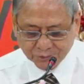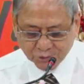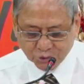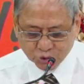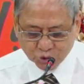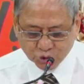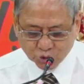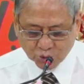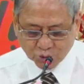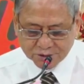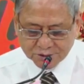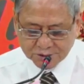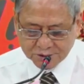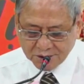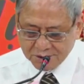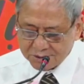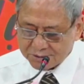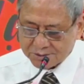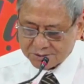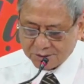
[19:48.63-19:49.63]
Chúa
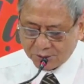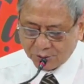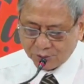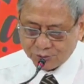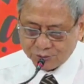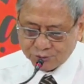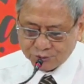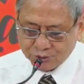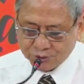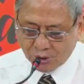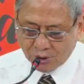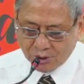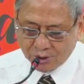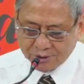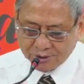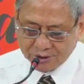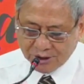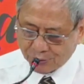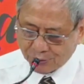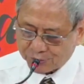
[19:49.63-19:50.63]
sức dầu cho
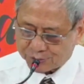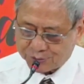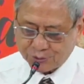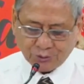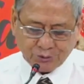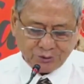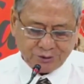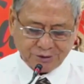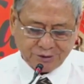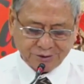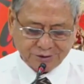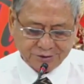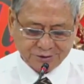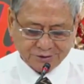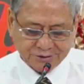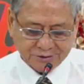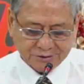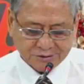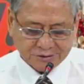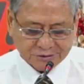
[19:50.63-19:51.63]
đầu tôi,
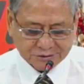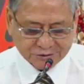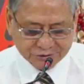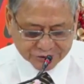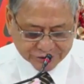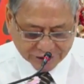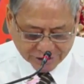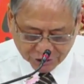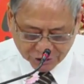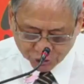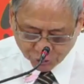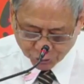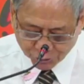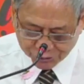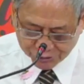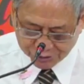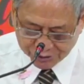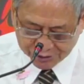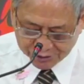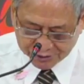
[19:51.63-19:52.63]
chén
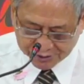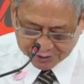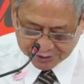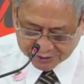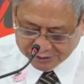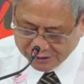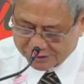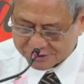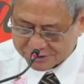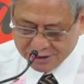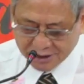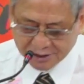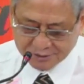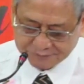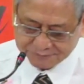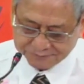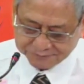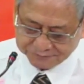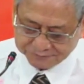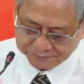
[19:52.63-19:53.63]
tôi đầy tràn.
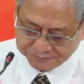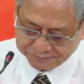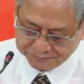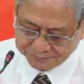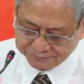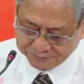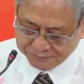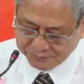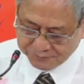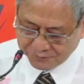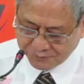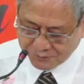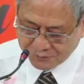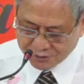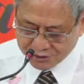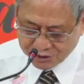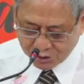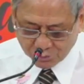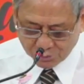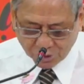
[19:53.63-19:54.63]

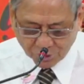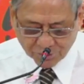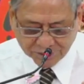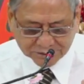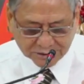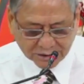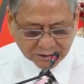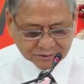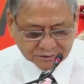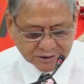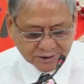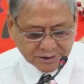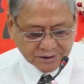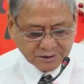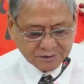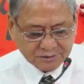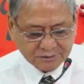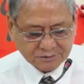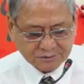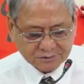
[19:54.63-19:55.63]
Trong câu kinh thánh
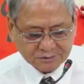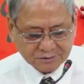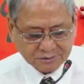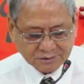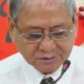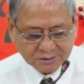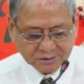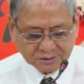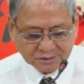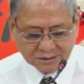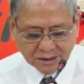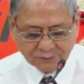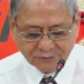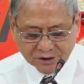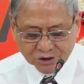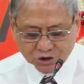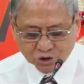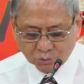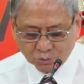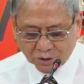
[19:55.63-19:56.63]
trên,
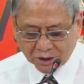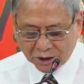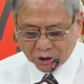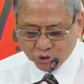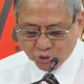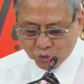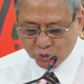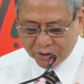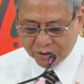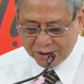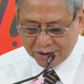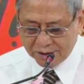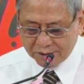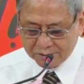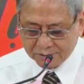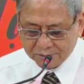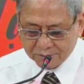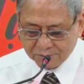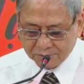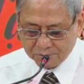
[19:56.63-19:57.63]
David dùng một ẩn dụ khác
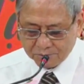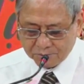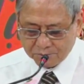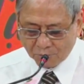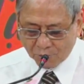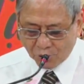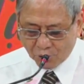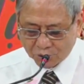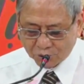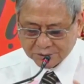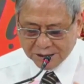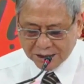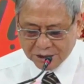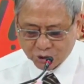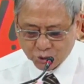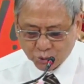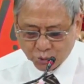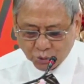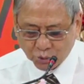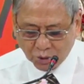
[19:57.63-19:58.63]
mô tả
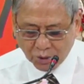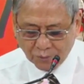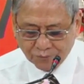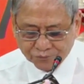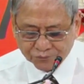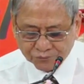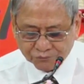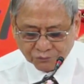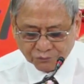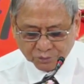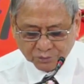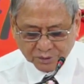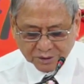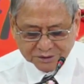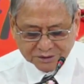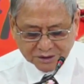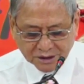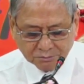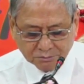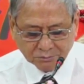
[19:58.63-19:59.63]
Chúa đồng thời
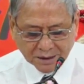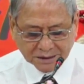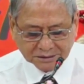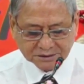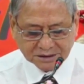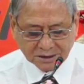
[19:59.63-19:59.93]
nhấn mạnh thêm